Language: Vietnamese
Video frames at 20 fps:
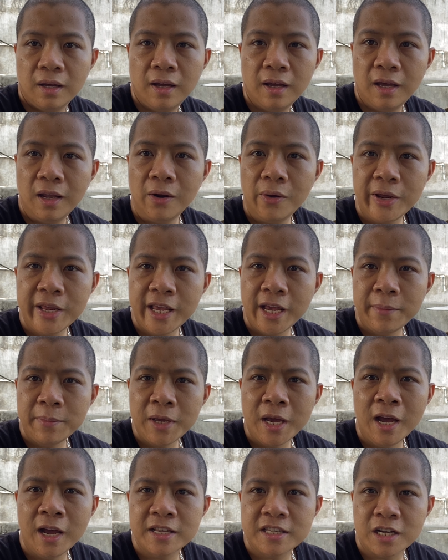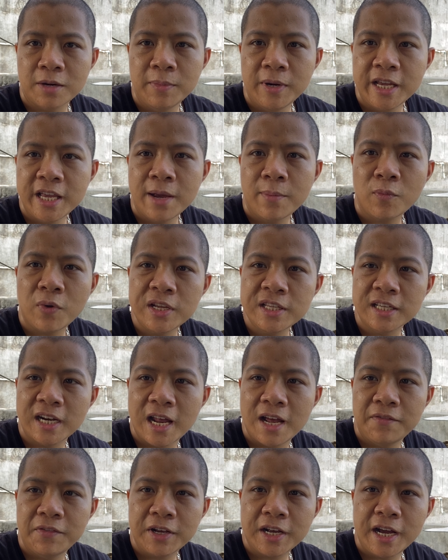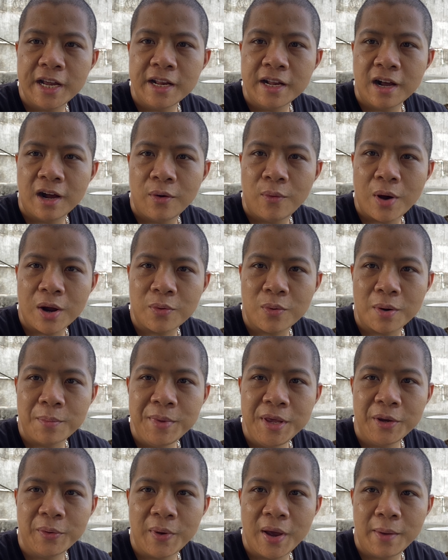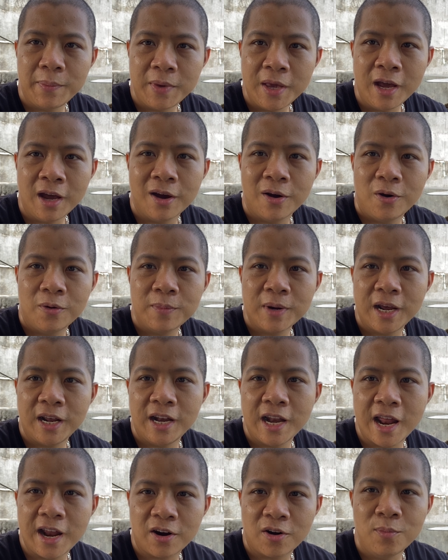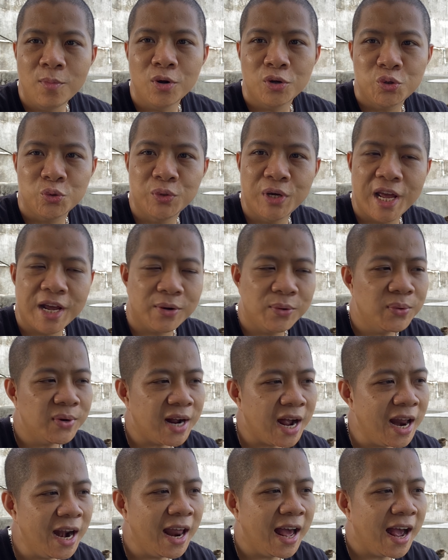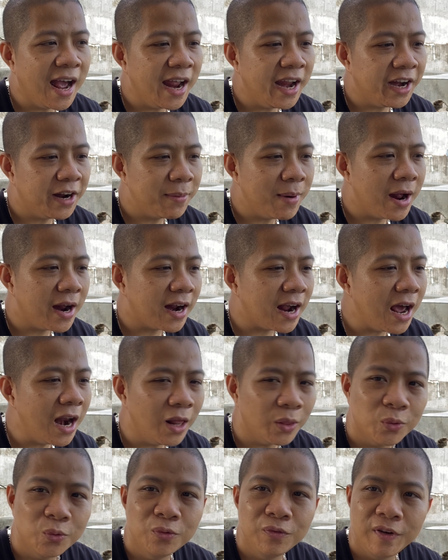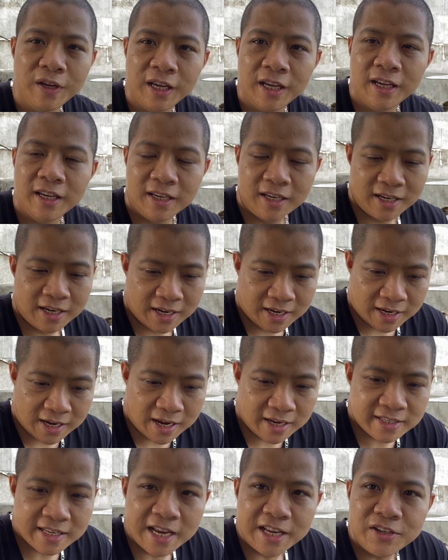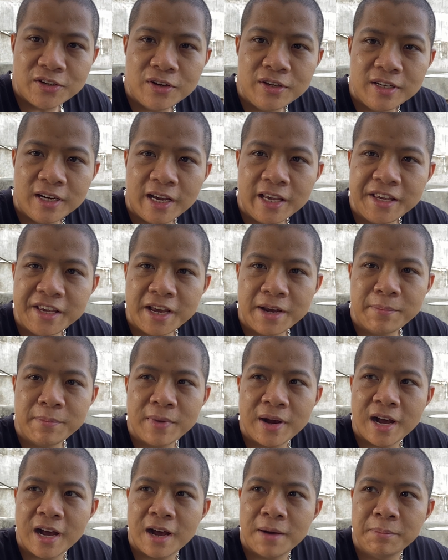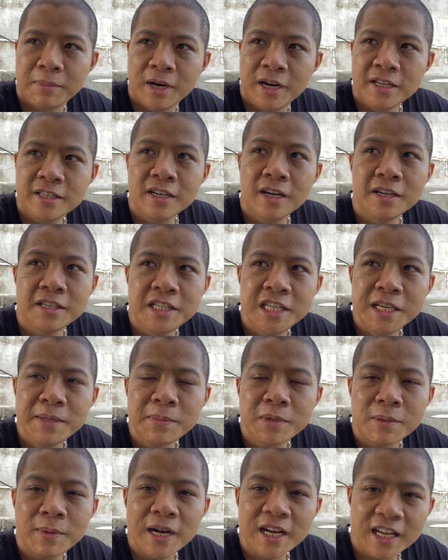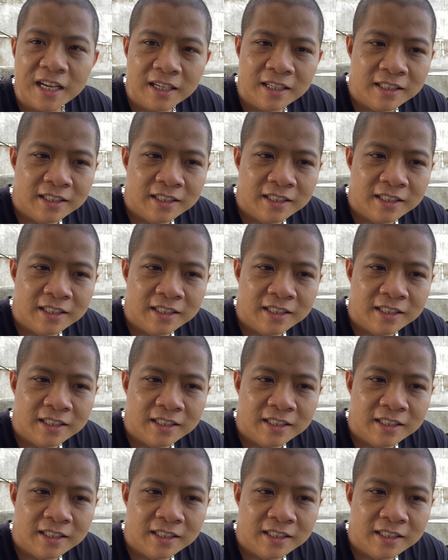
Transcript: Hello anh em nhá, chào mừng anh em quay trở lại với kênh à, Hoạt Họa Mi của em nhá Hôm nay lại có một chủ đề cũng khá là hay các bạn, khá là thú vị à, Dành cho những anh em mà mới chơi chim các bác nhá